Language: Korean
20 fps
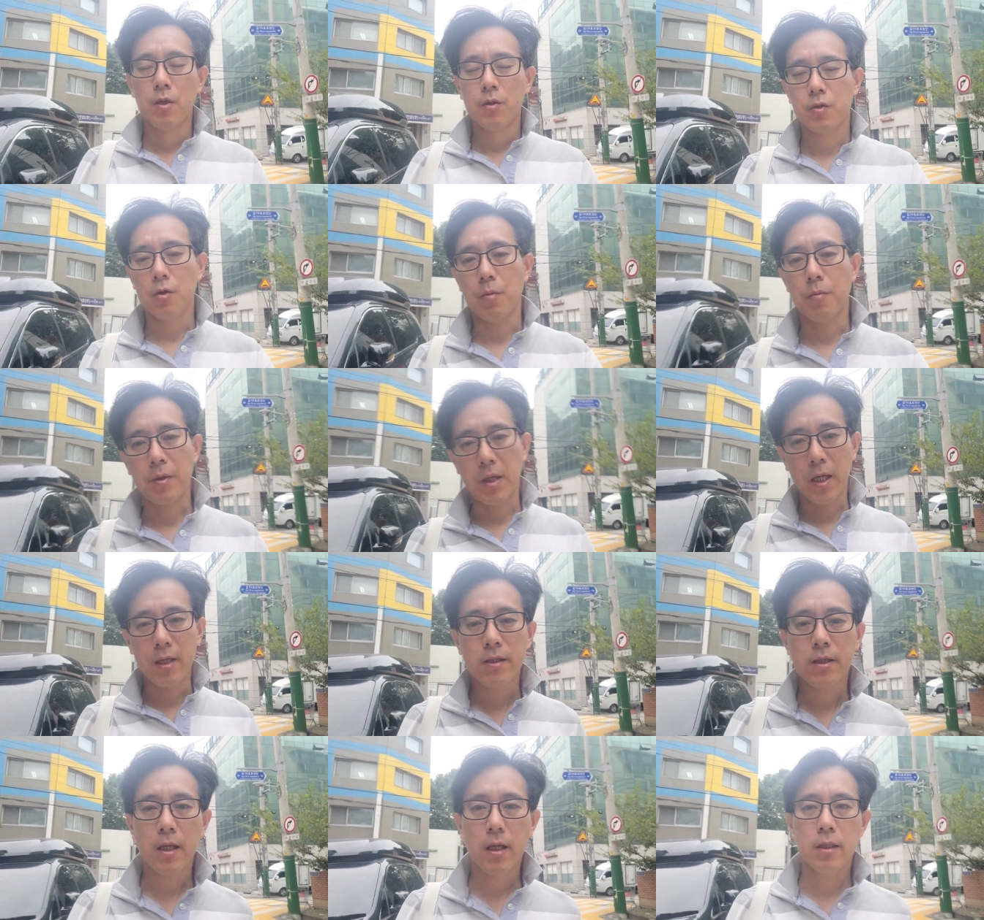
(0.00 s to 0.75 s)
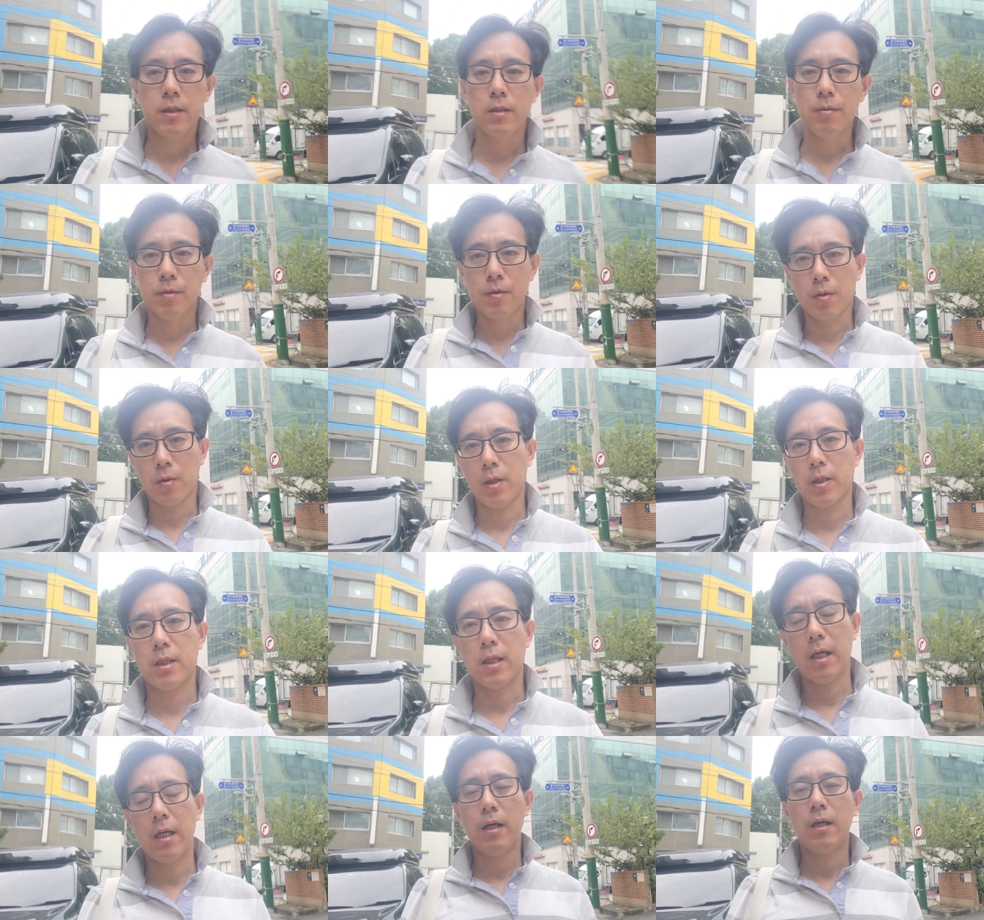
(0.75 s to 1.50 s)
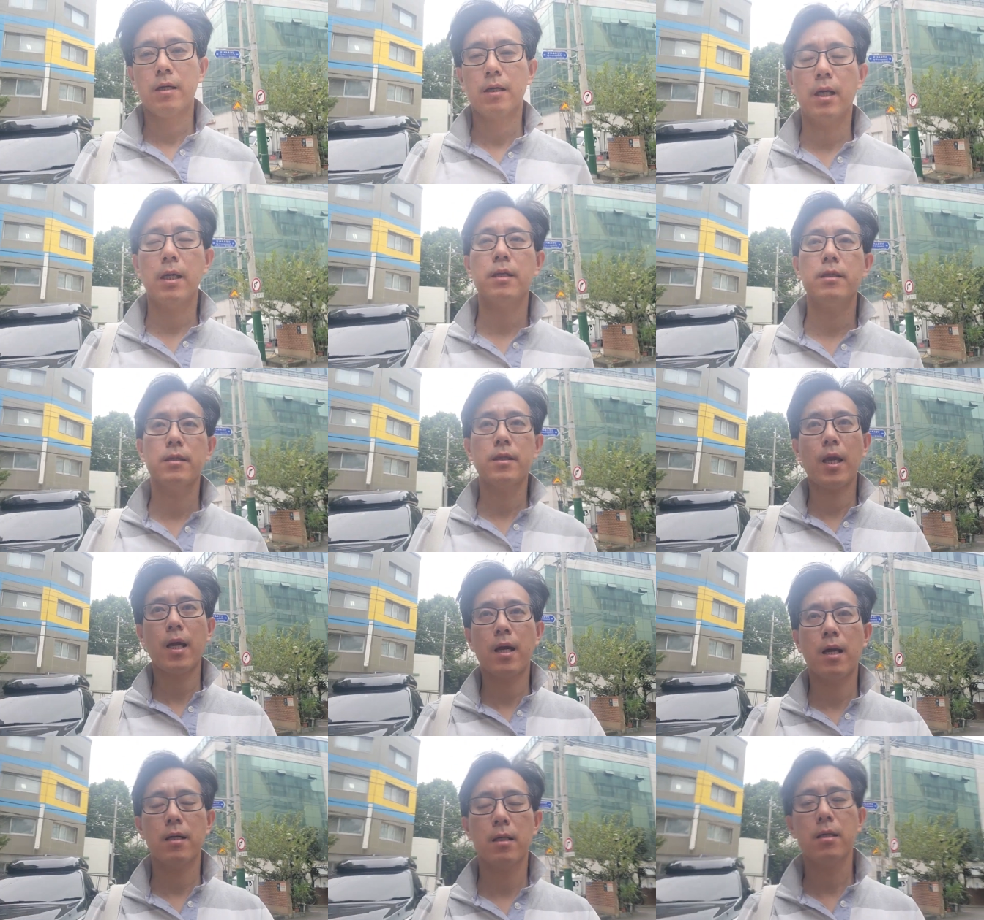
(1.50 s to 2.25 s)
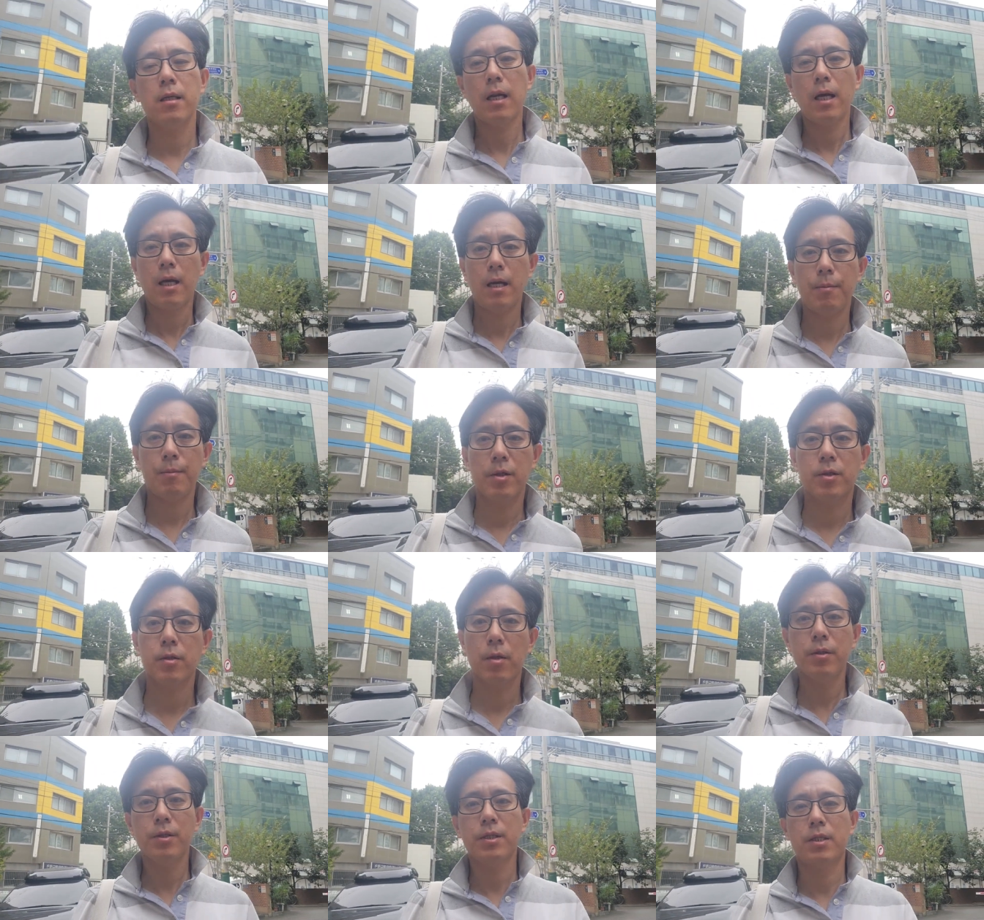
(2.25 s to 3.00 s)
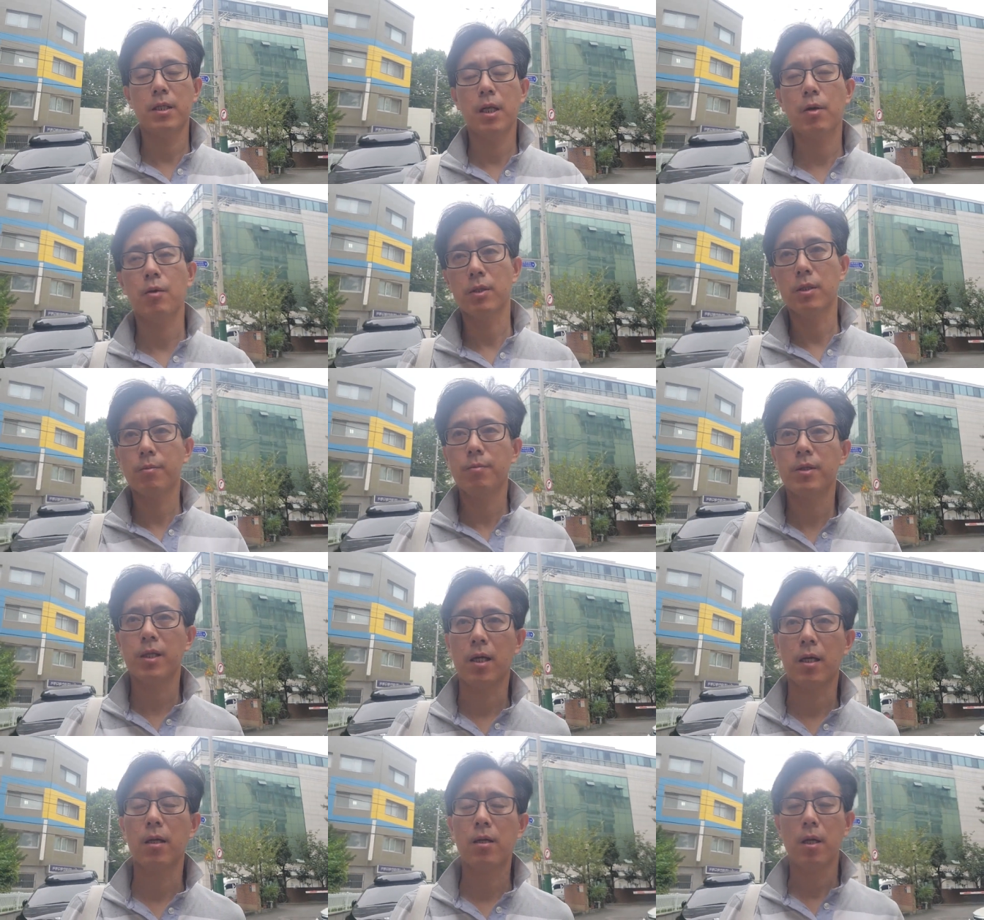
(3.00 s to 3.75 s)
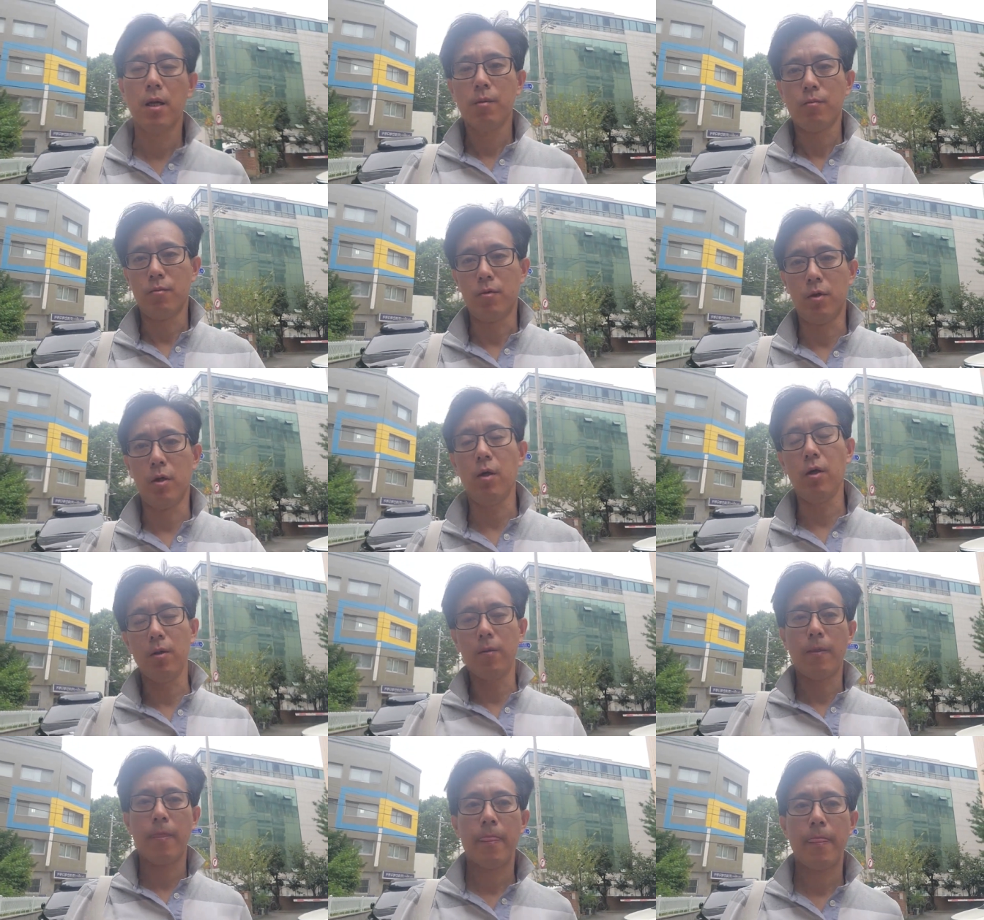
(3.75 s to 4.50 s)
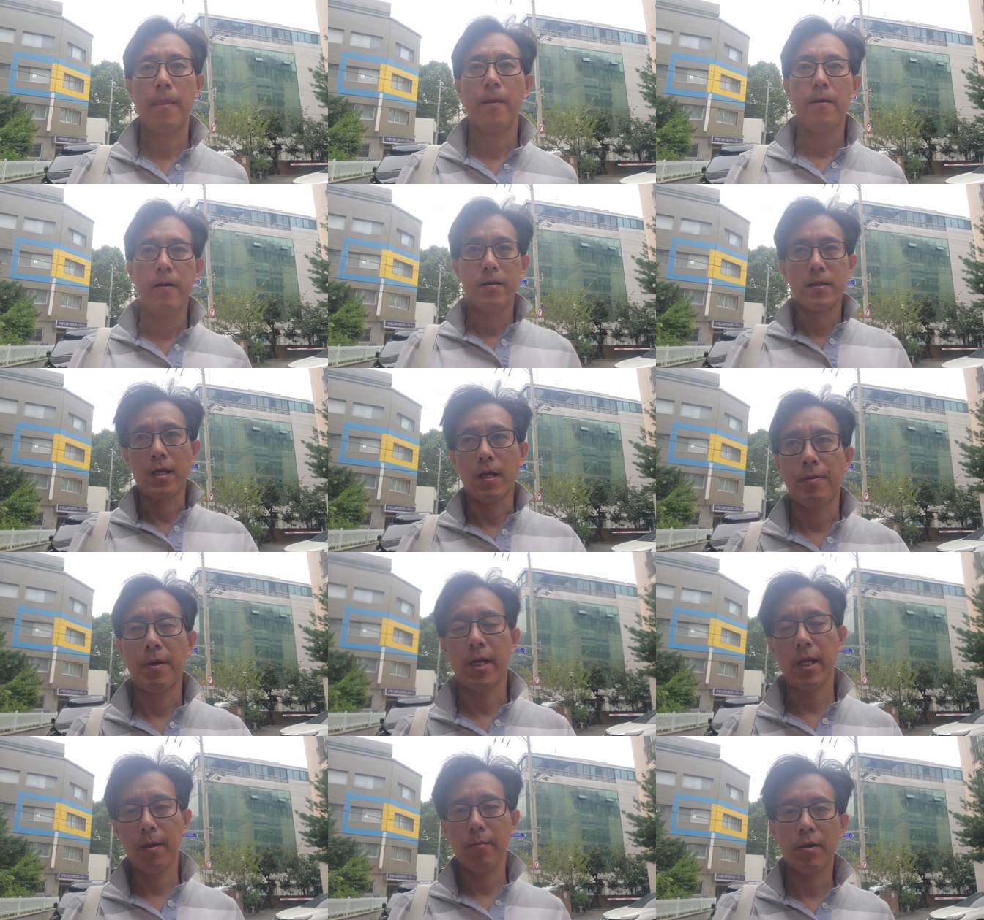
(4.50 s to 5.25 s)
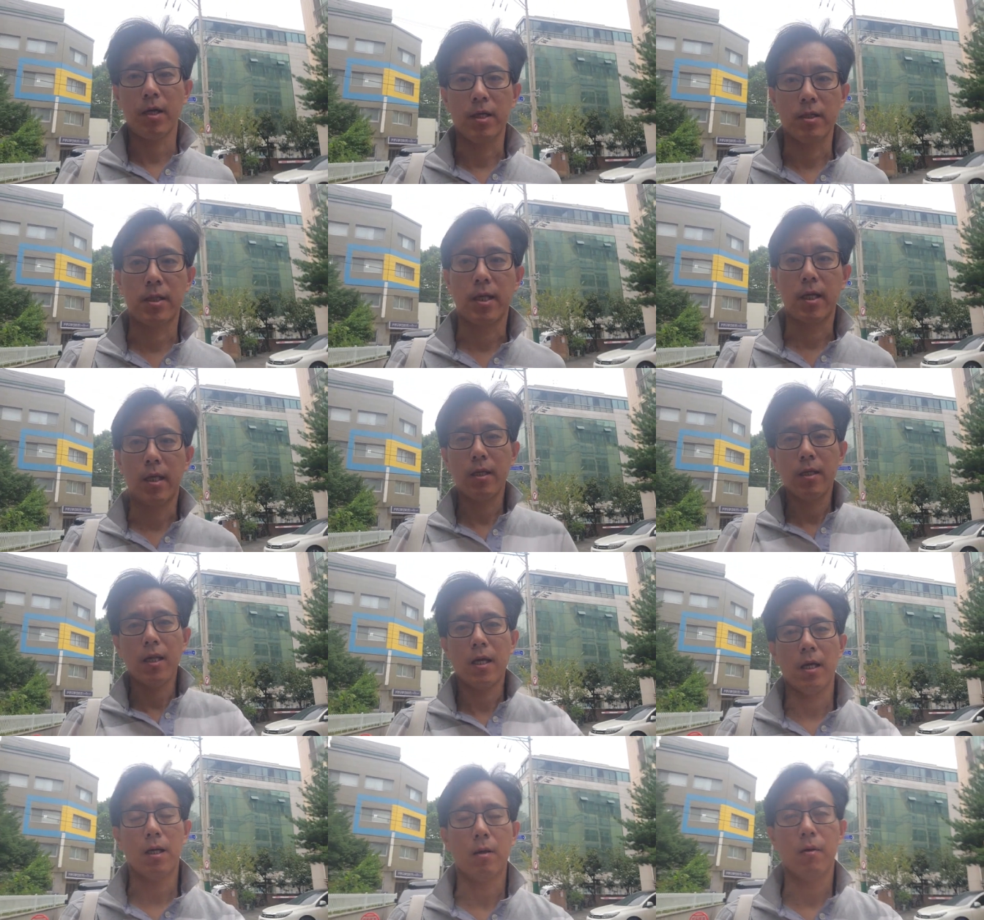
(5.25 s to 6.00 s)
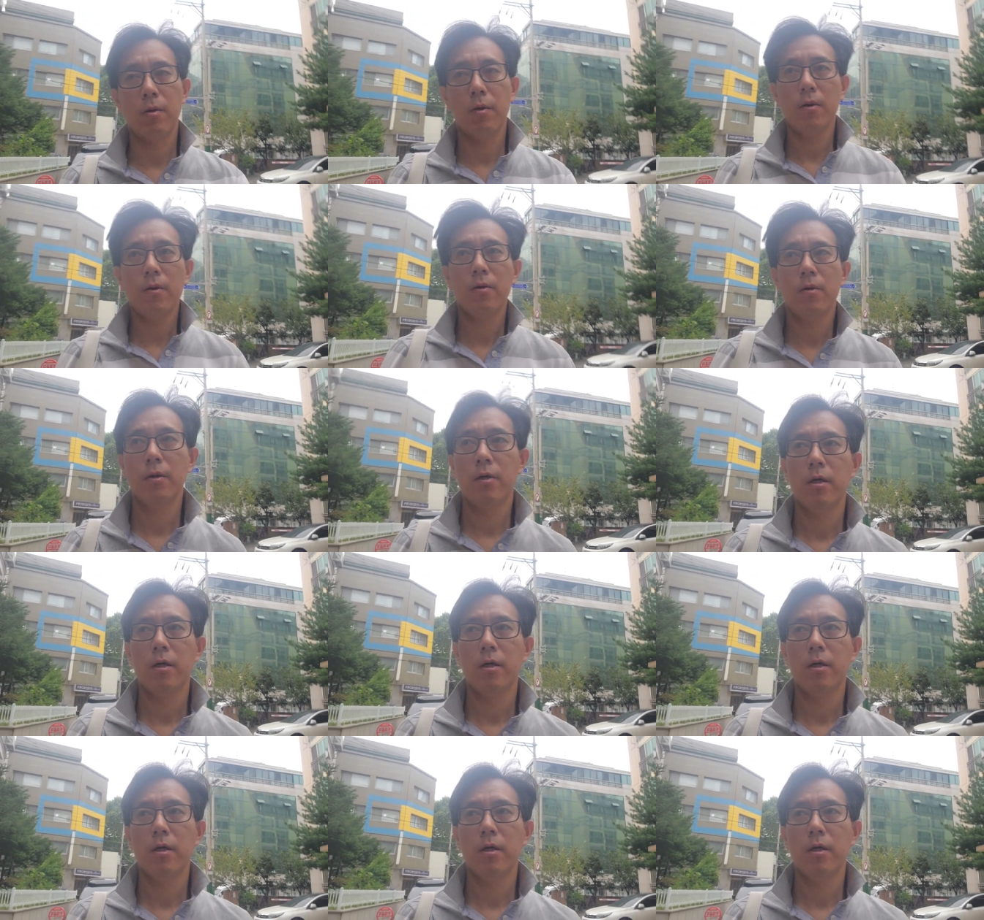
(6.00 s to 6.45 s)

좀 괜찮아지면 좋겠다 라는 생각을 하면서 지내고 있습니다 물론 제 바램과 제 기대하고